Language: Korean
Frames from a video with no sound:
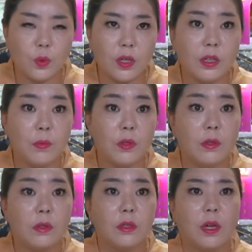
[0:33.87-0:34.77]

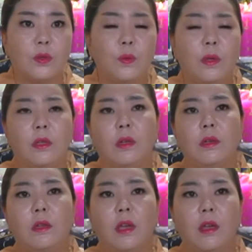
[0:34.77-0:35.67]
조상님들은 자손한테
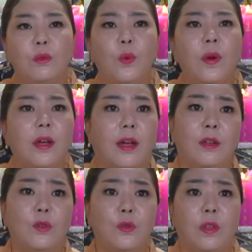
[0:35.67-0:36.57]
그렇게 소홀하게 안
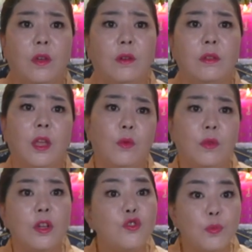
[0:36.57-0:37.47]
해주세요.
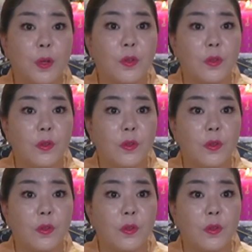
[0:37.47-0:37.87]
대우를 해주면.